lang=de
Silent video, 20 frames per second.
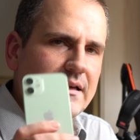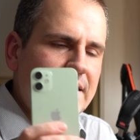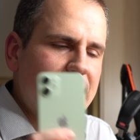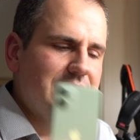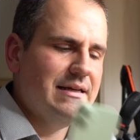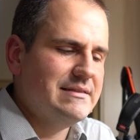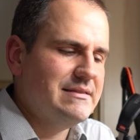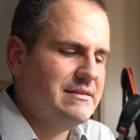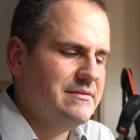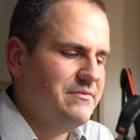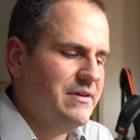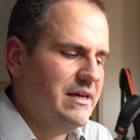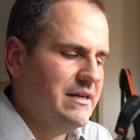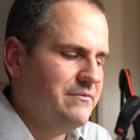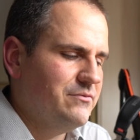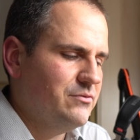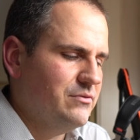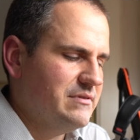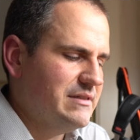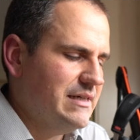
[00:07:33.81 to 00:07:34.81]
Das
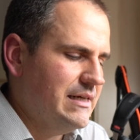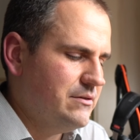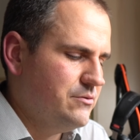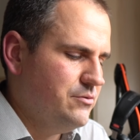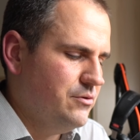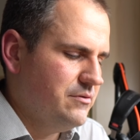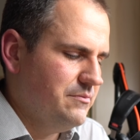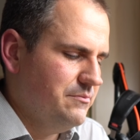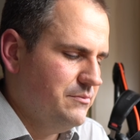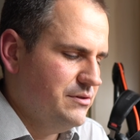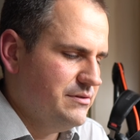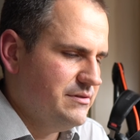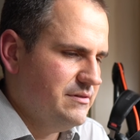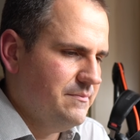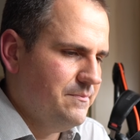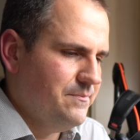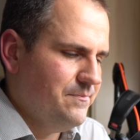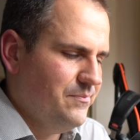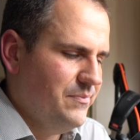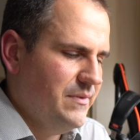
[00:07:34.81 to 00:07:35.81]
werden wir uns angucken
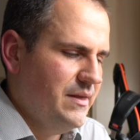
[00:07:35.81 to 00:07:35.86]
müssen.